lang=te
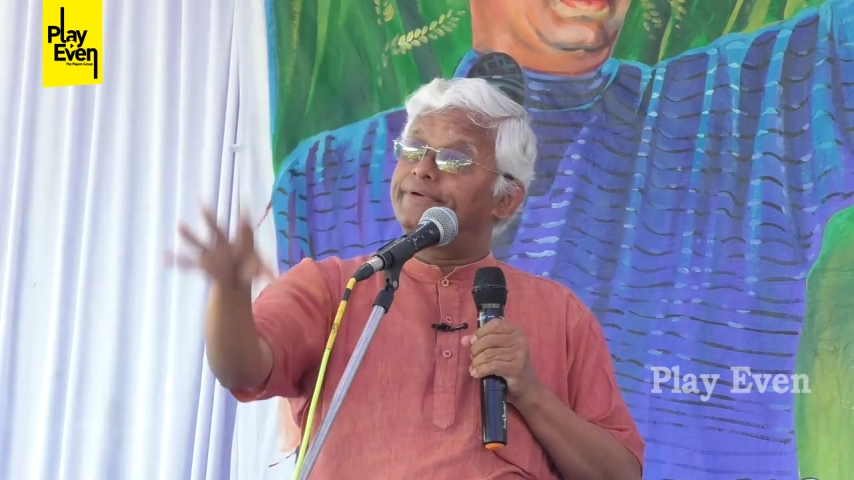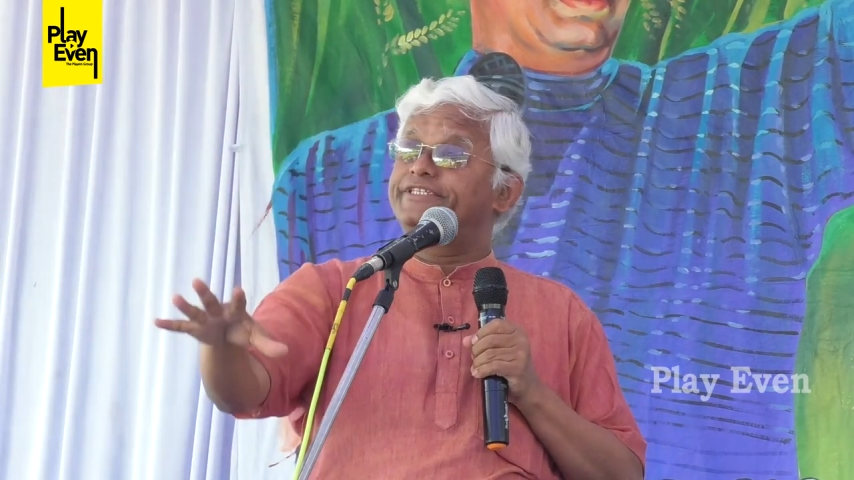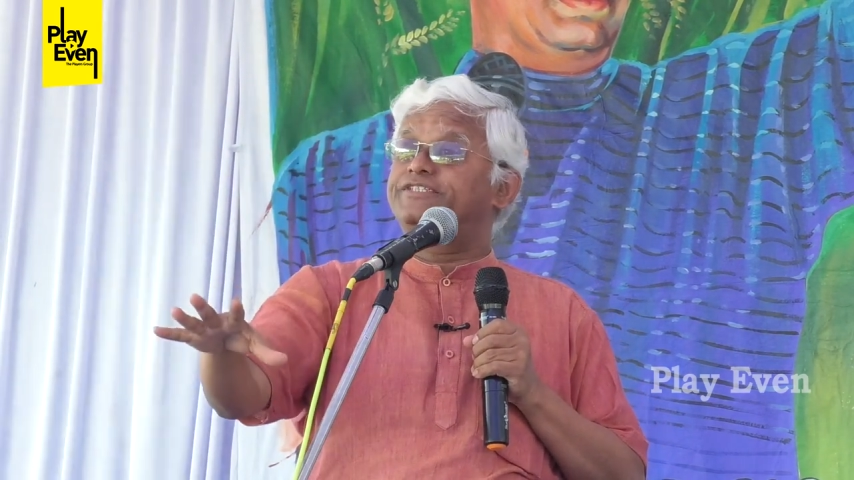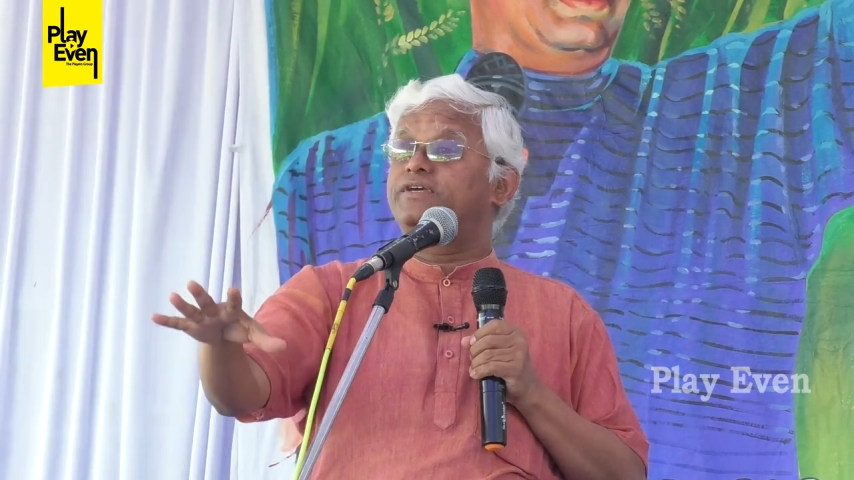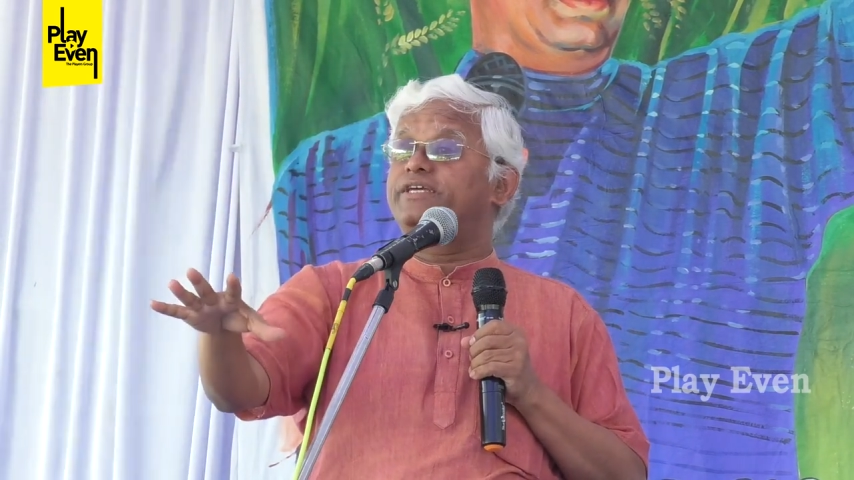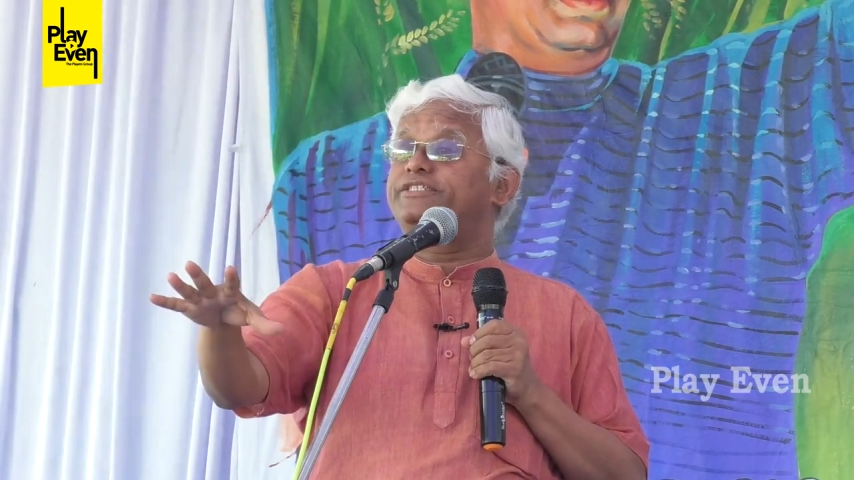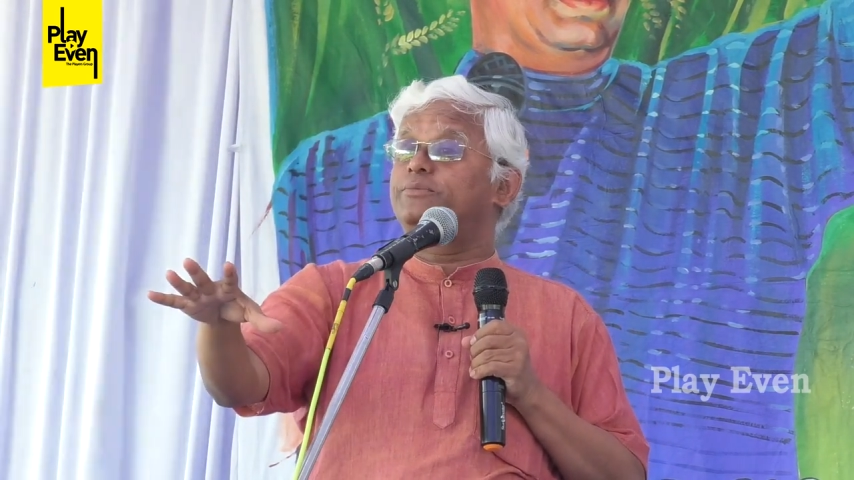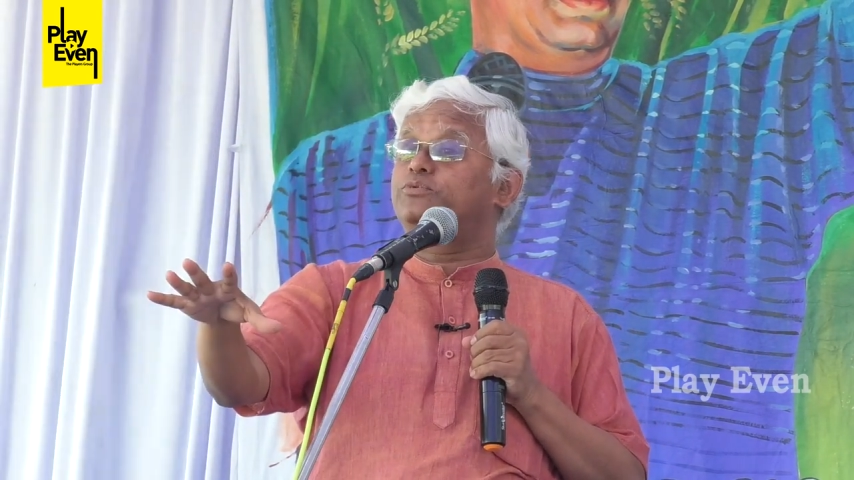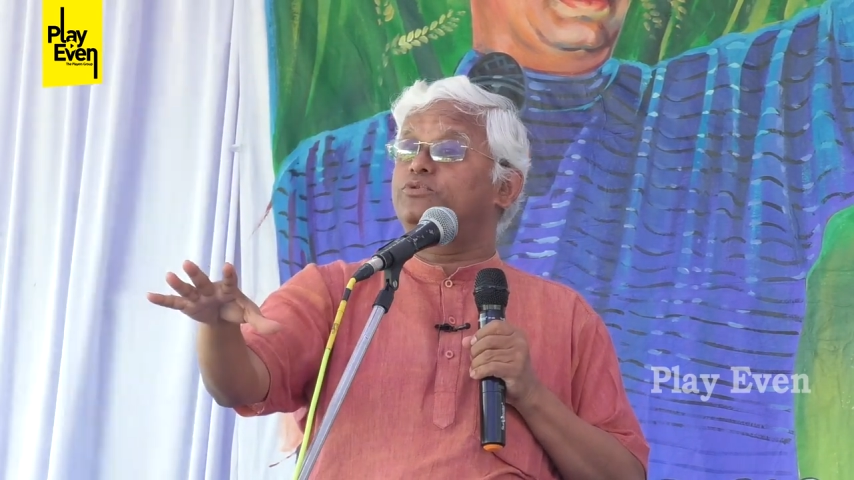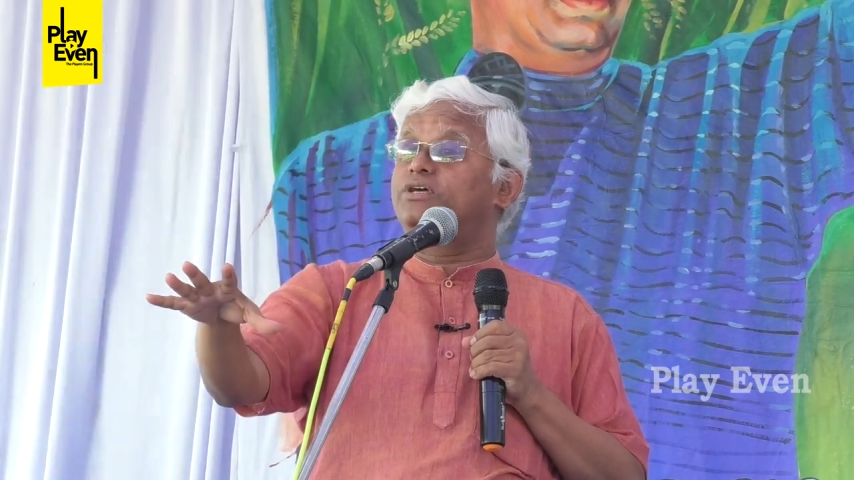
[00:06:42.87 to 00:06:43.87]
మంచివే అని
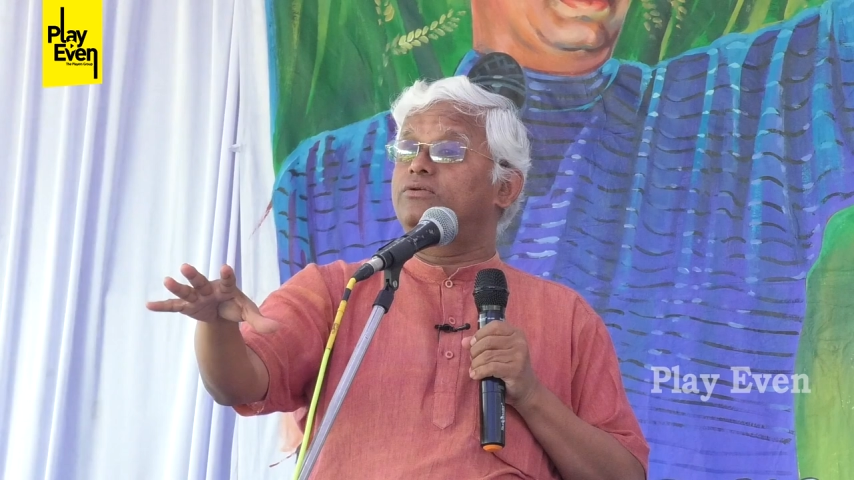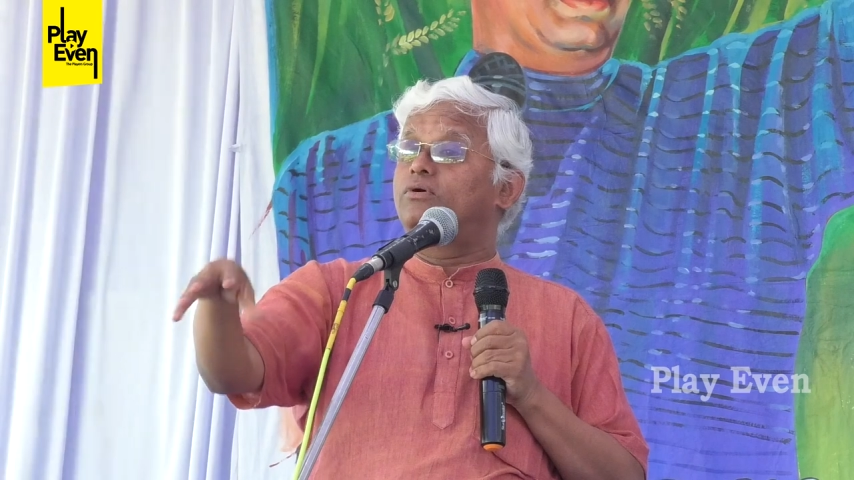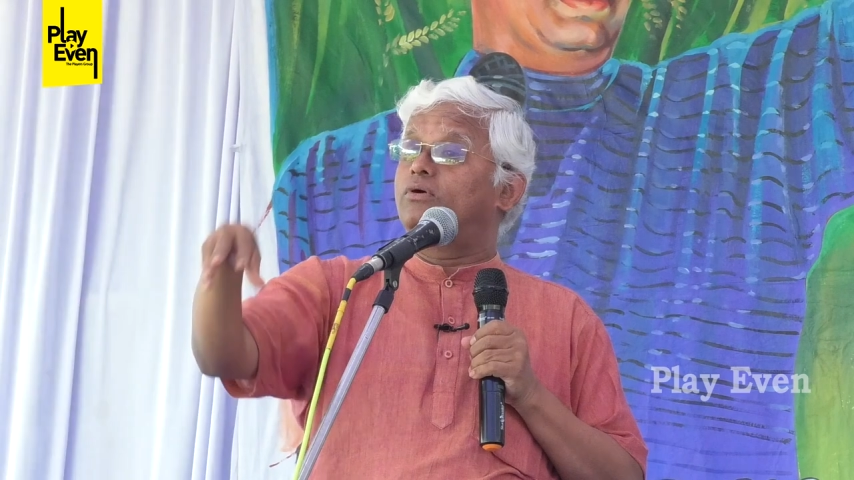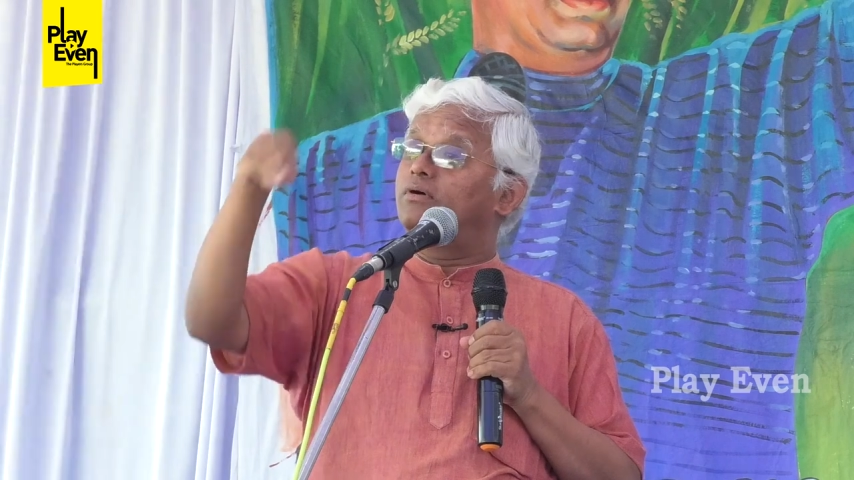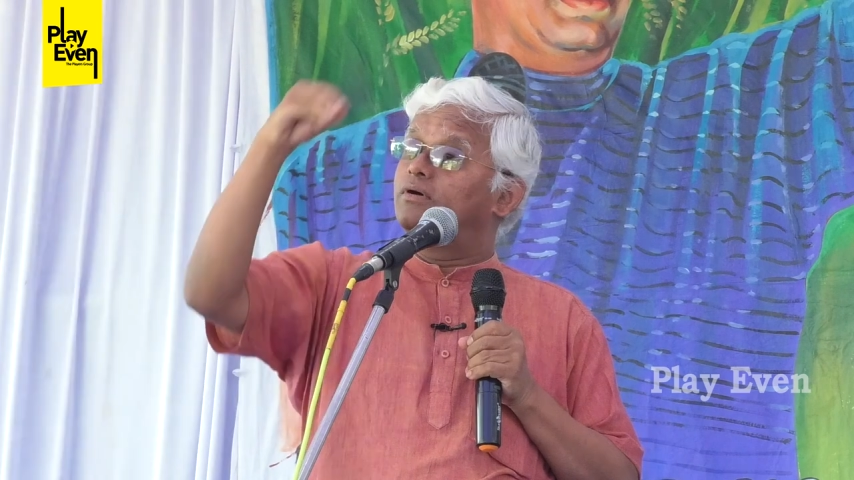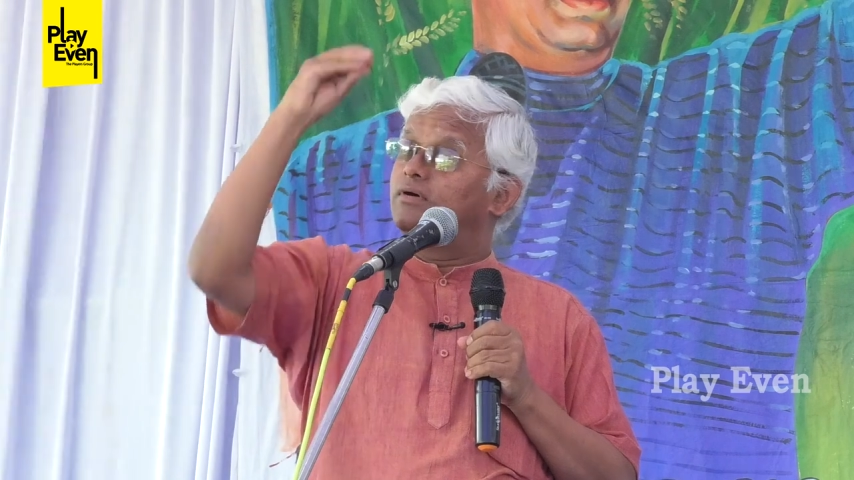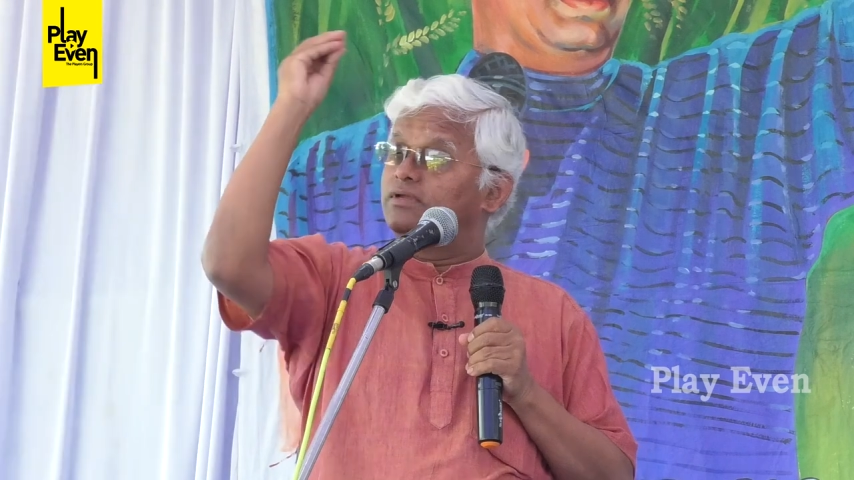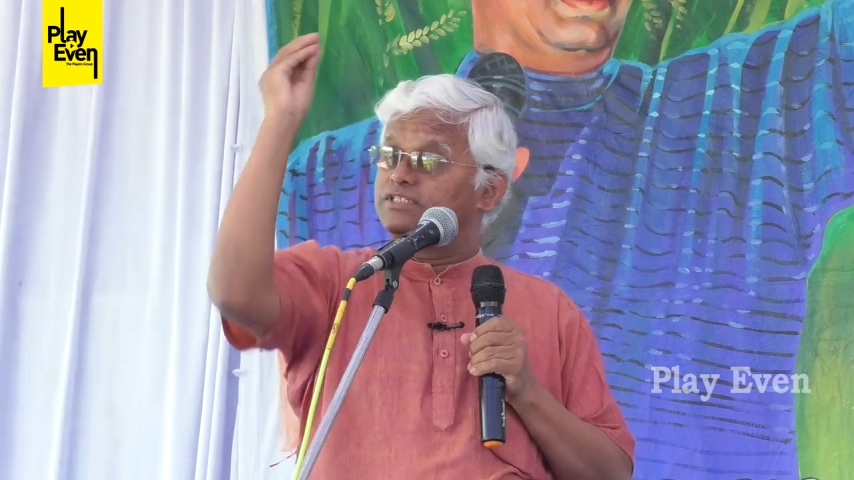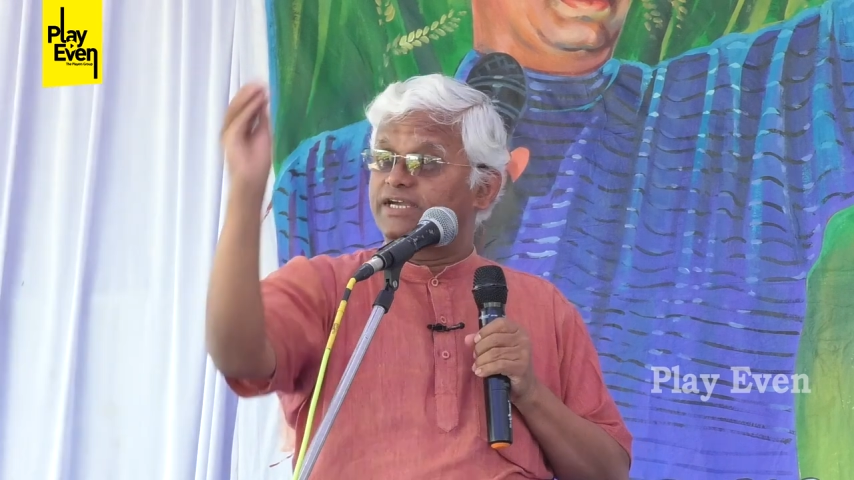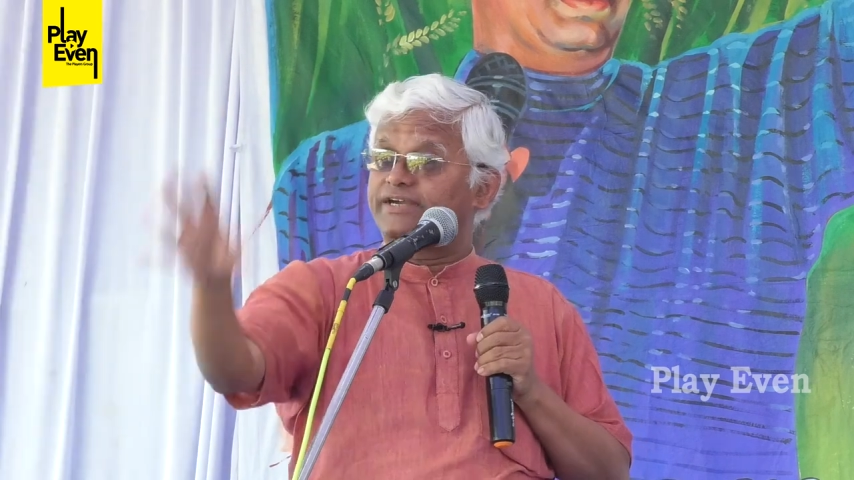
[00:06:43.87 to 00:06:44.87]
చెప్తున్నాను
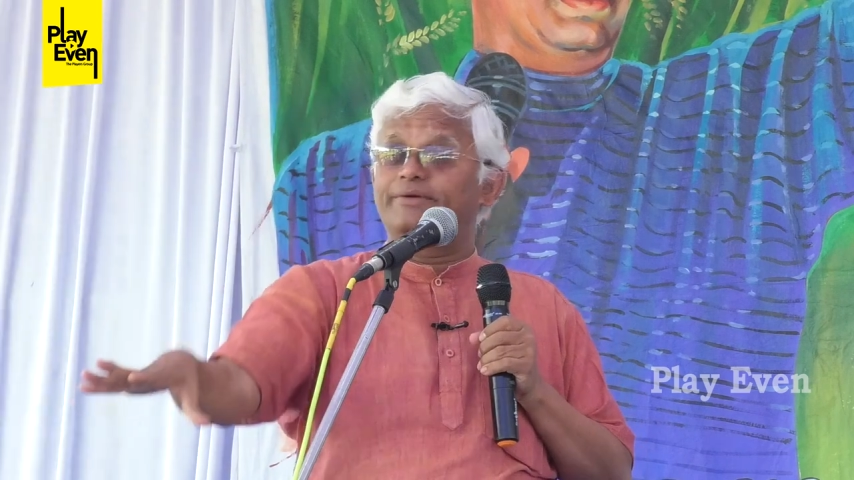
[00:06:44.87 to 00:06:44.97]
చక్కెర